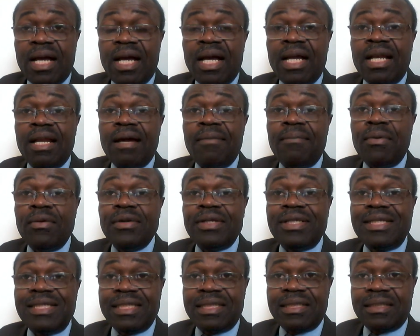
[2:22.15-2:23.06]
à la
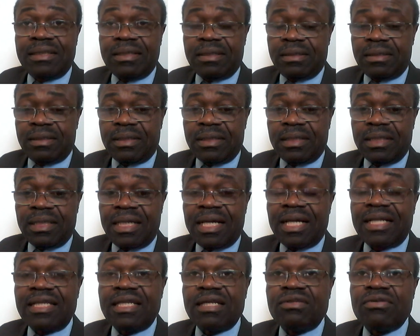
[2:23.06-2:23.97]
politique
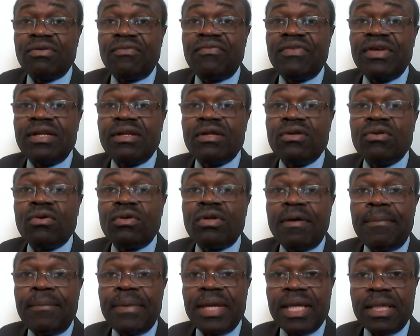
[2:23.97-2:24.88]
catastrophique de
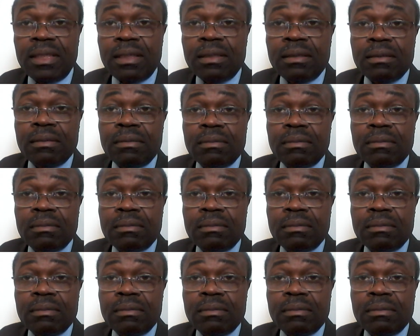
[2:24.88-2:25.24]
notre pays.